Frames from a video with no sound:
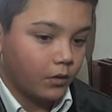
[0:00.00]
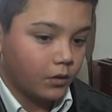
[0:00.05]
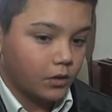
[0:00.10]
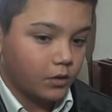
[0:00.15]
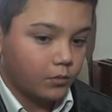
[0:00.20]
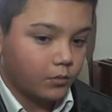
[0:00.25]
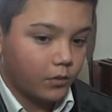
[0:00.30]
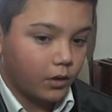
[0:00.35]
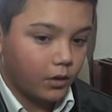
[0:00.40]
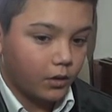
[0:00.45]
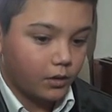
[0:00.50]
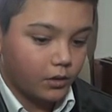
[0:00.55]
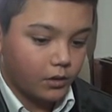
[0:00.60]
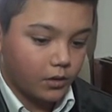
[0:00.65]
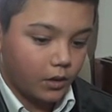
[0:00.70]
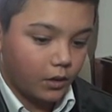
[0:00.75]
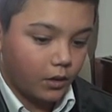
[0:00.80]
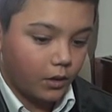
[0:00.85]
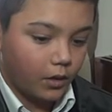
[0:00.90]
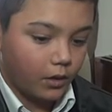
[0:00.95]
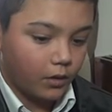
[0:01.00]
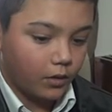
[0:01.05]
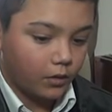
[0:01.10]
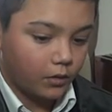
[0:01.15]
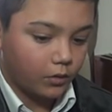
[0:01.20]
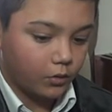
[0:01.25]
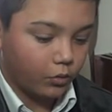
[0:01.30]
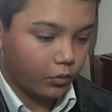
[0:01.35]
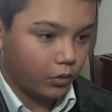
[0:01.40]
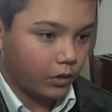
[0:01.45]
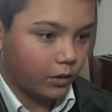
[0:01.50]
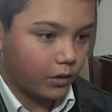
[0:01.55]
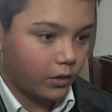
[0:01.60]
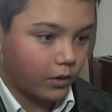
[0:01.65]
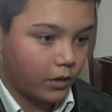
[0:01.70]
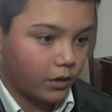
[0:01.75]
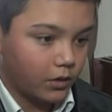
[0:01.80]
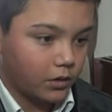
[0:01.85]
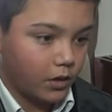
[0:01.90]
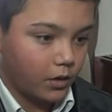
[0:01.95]
Şimdi inşallah
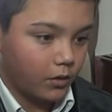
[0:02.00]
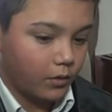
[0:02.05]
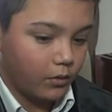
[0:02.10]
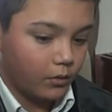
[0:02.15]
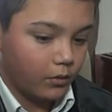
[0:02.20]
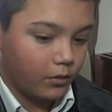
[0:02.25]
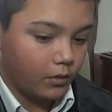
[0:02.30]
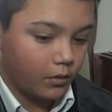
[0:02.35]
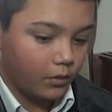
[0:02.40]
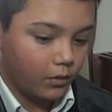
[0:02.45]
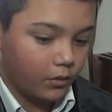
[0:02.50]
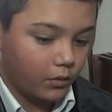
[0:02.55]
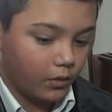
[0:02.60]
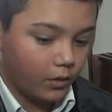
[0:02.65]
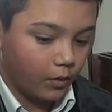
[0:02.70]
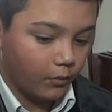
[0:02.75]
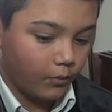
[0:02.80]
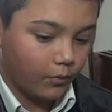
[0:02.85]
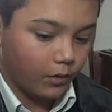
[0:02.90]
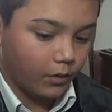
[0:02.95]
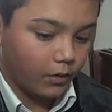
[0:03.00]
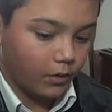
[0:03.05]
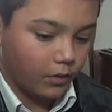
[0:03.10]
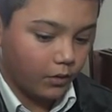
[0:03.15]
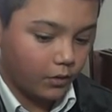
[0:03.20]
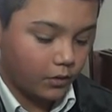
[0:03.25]
Türkiye'de derece yapmaya